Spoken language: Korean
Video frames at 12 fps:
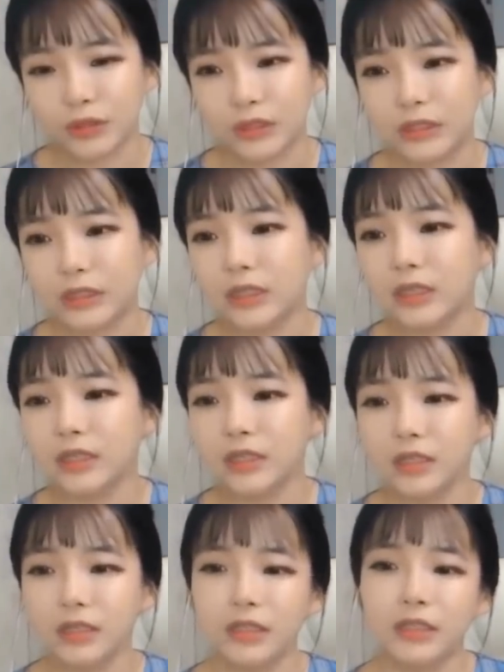
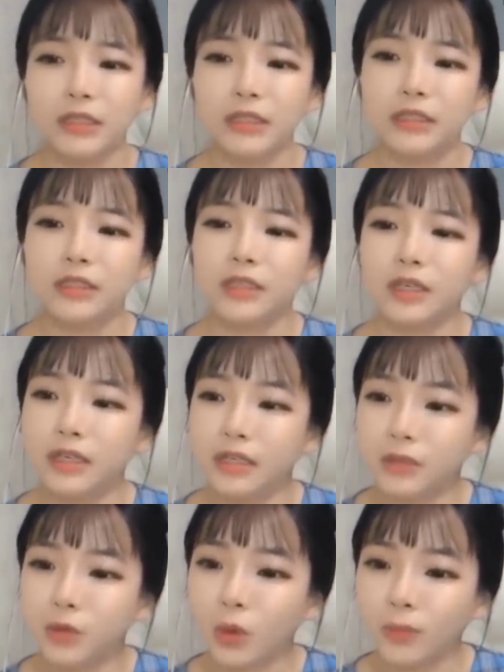지인인 이시
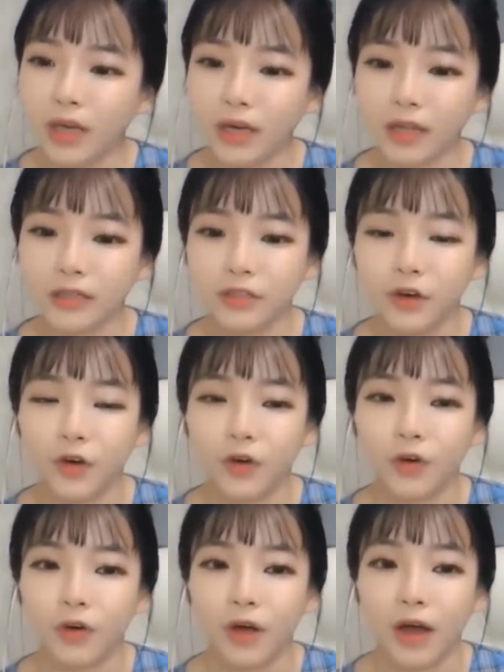히토미에게는요,
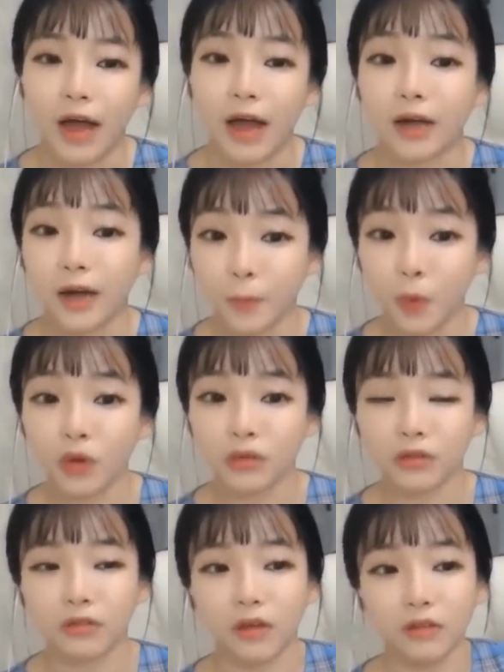아까
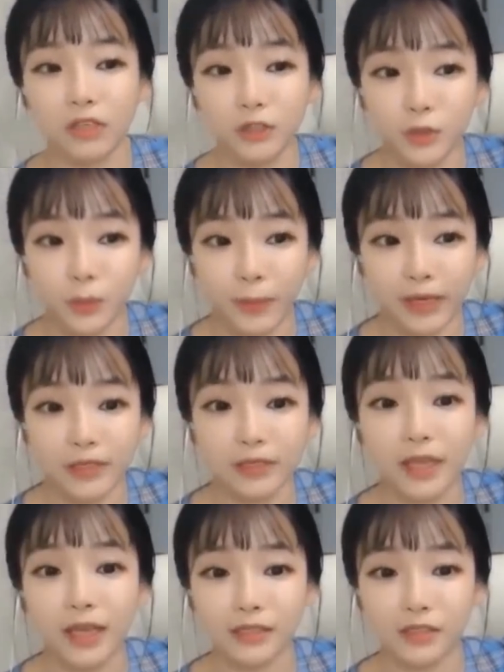보여드렸던 이쪽 맨
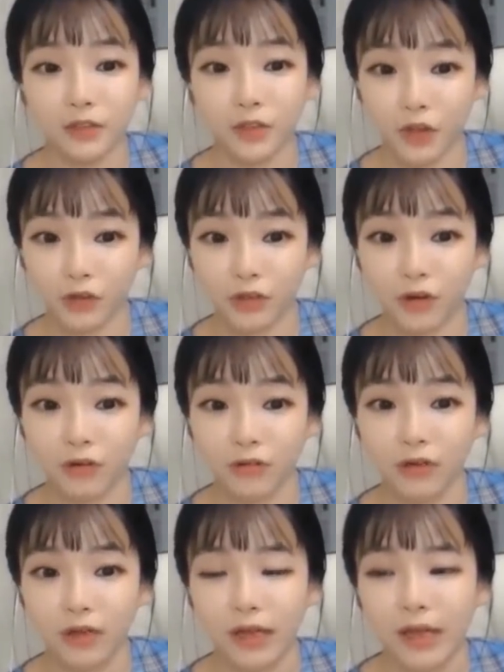끝에 있었던 여성
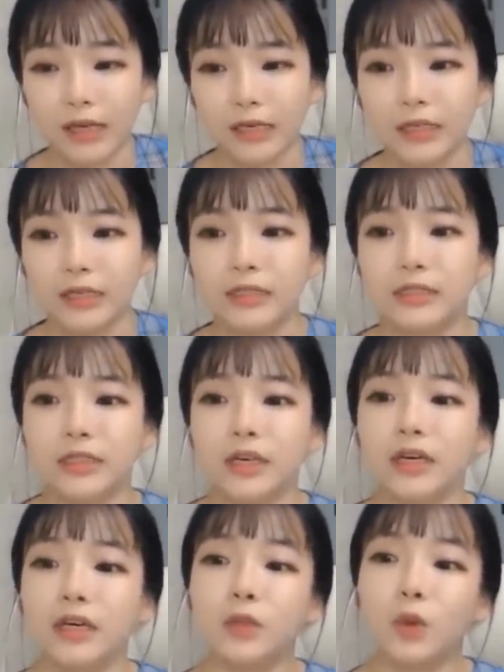
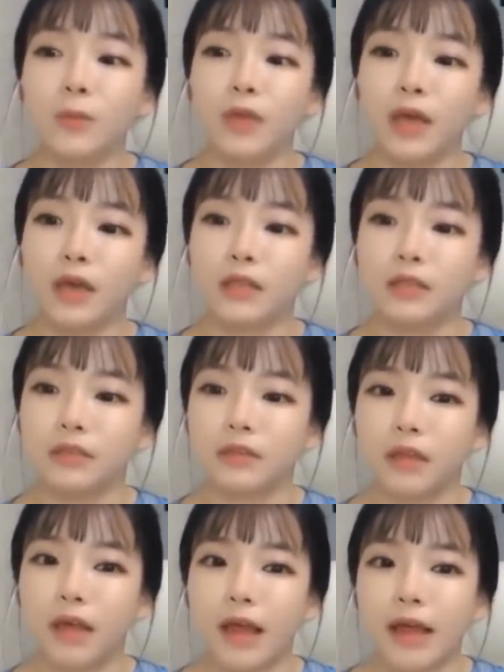이시
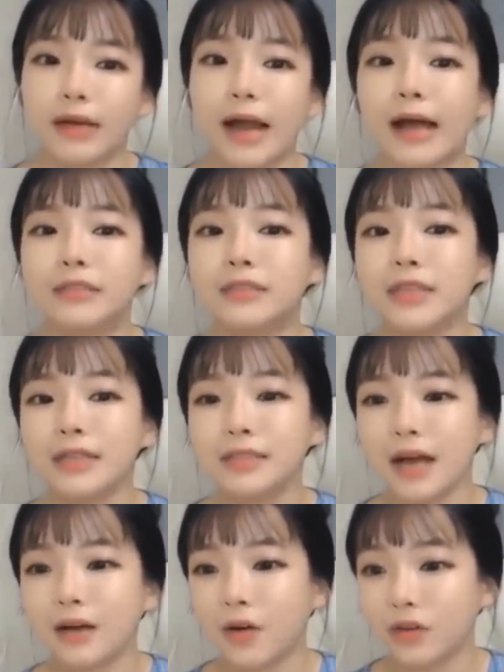히토미에게는 가짜
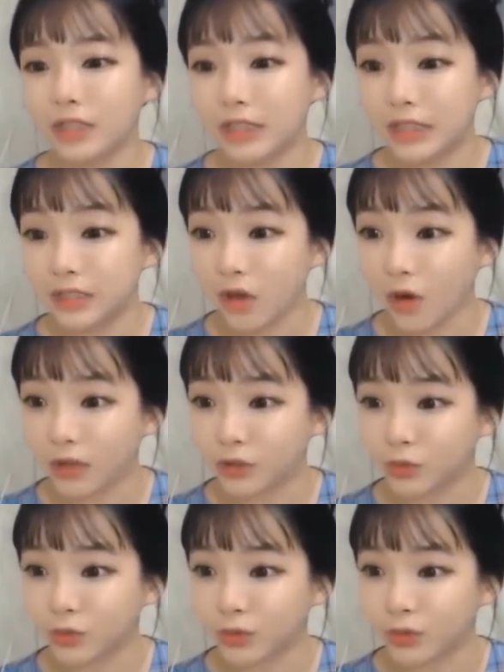사건을
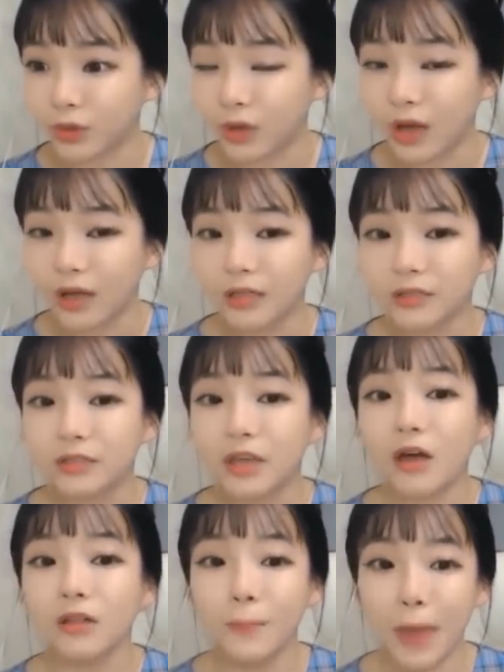일으켜가지고
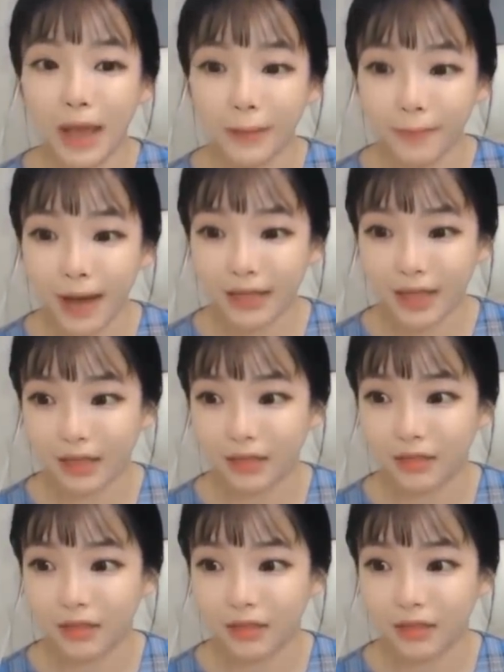천백만 엔,